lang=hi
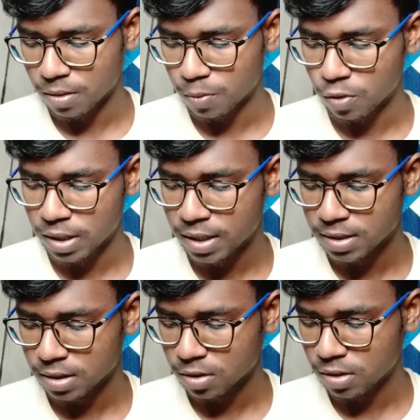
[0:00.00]
बुकिंग कर
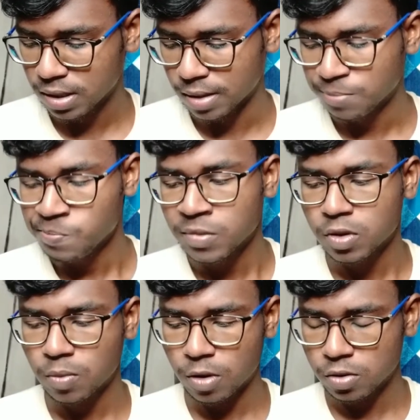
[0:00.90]
सकते हो ठीक है
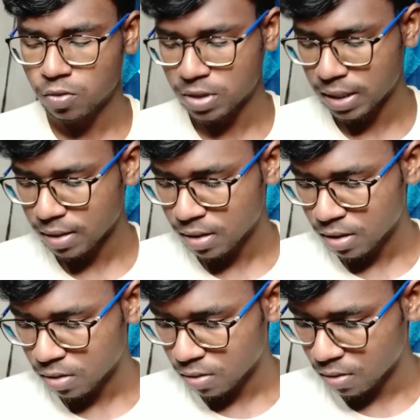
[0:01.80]
तो बहुत कुछ है
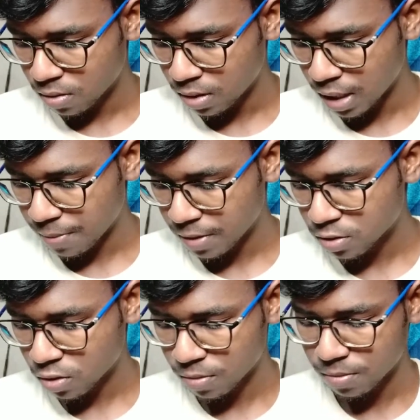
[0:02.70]
तो यहाँ पे
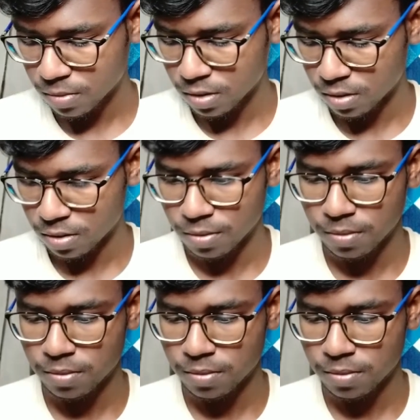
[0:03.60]
इसको हम